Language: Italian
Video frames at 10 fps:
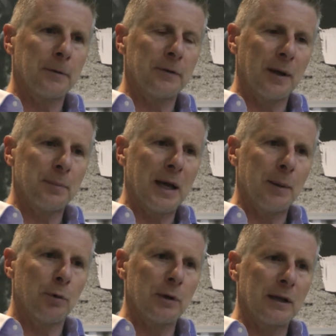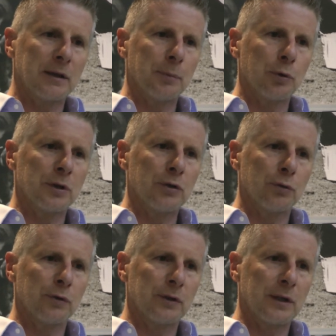se abbiamo gli attributi
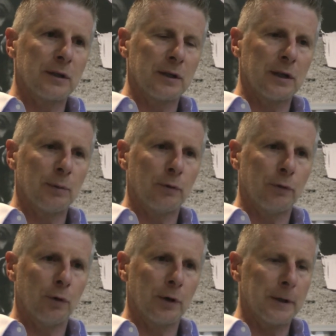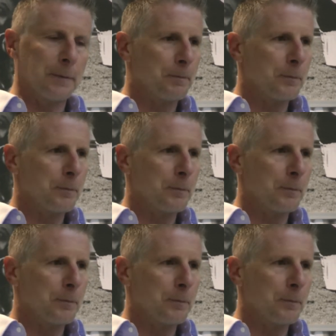giusti tireremo fuori